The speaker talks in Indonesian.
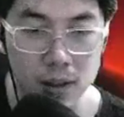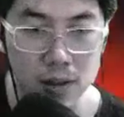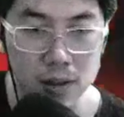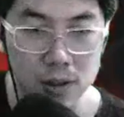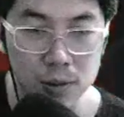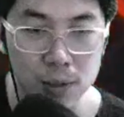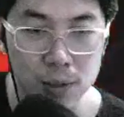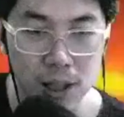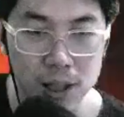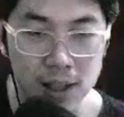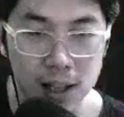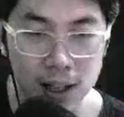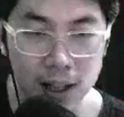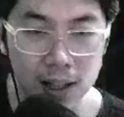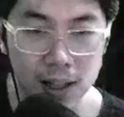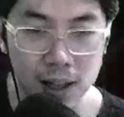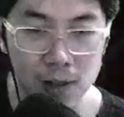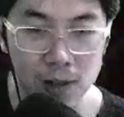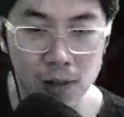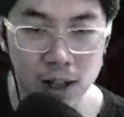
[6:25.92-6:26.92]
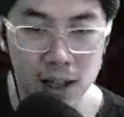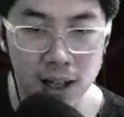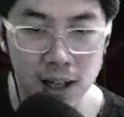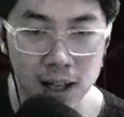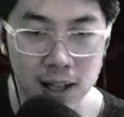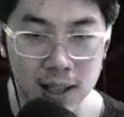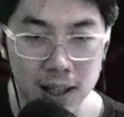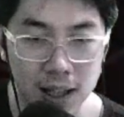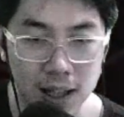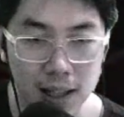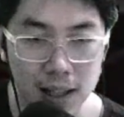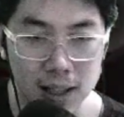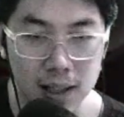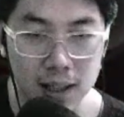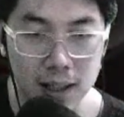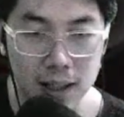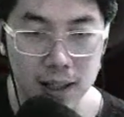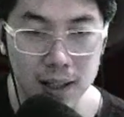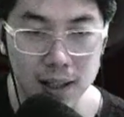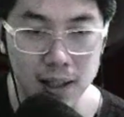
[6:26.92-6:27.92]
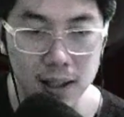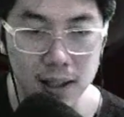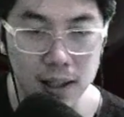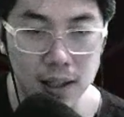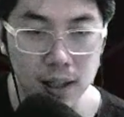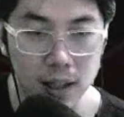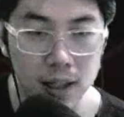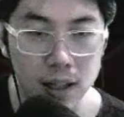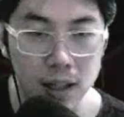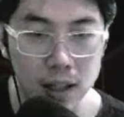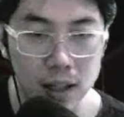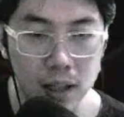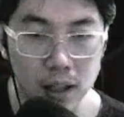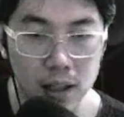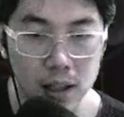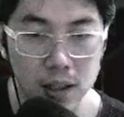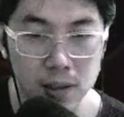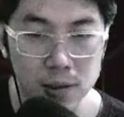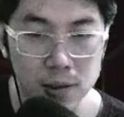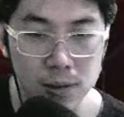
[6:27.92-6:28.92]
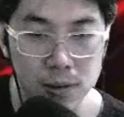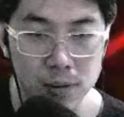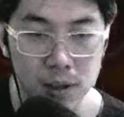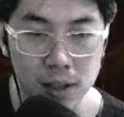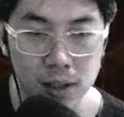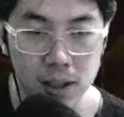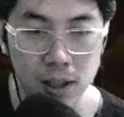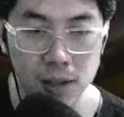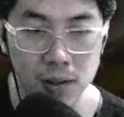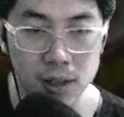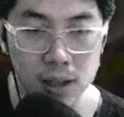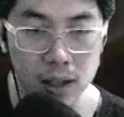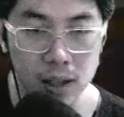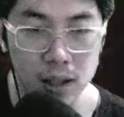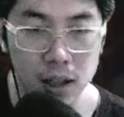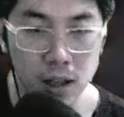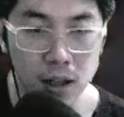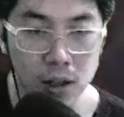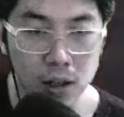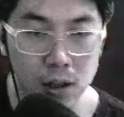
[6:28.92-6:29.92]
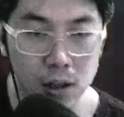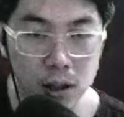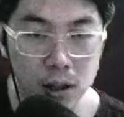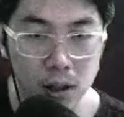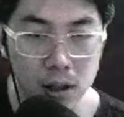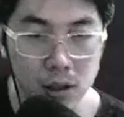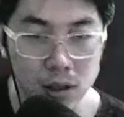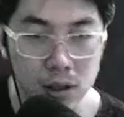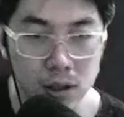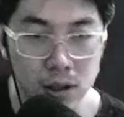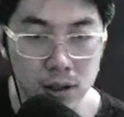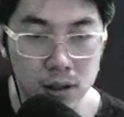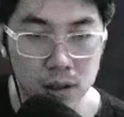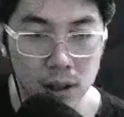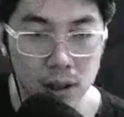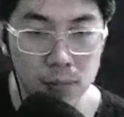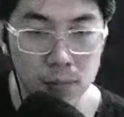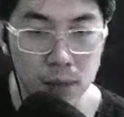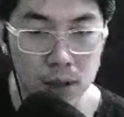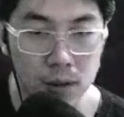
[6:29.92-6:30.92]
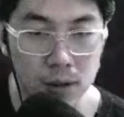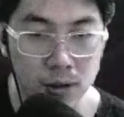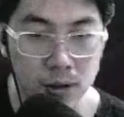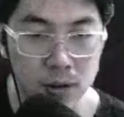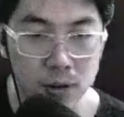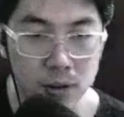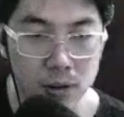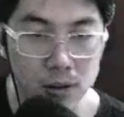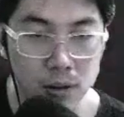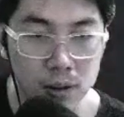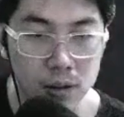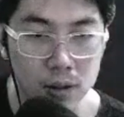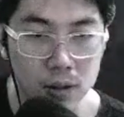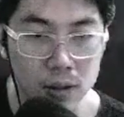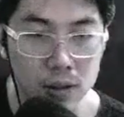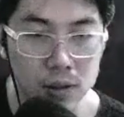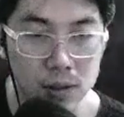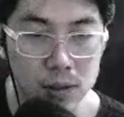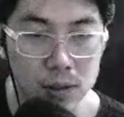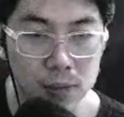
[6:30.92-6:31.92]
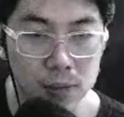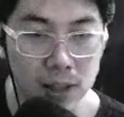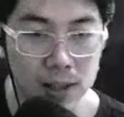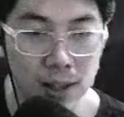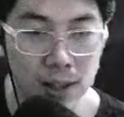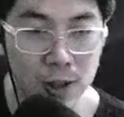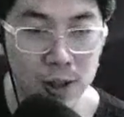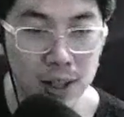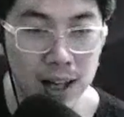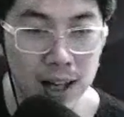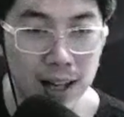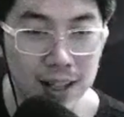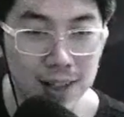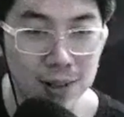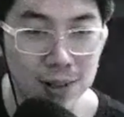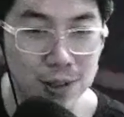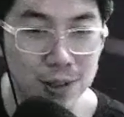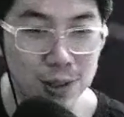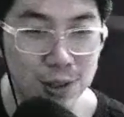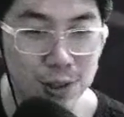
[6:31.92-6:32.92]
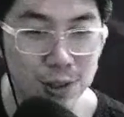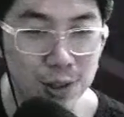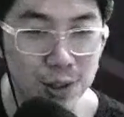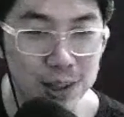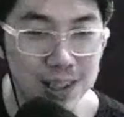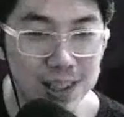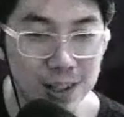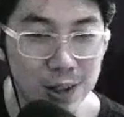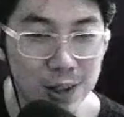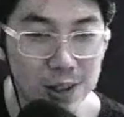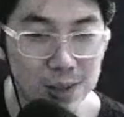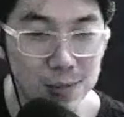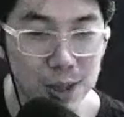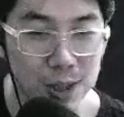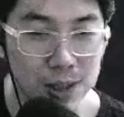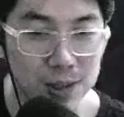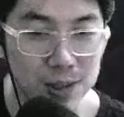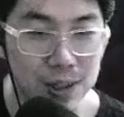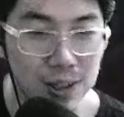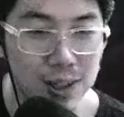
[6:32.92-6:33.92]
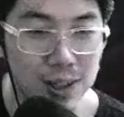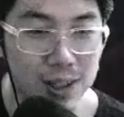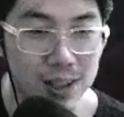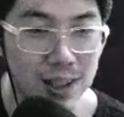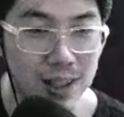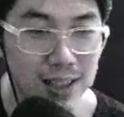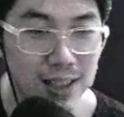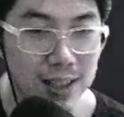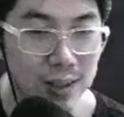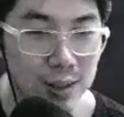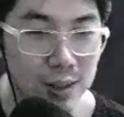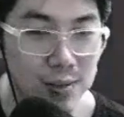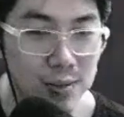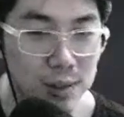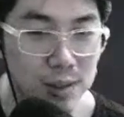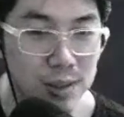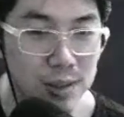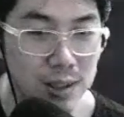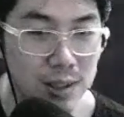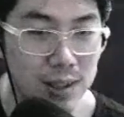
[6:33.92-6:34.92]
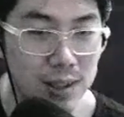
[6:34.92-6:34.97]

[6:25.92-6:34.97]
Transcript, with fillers: Coba ya, ntar kita keluarin lagi ya. Coba coba kita keluarin. Eh, jangan tembak dong. Coba nyedot nggak? Tuh tuh tuh tuh kesedot semua tuh. Kesedot semua cuy.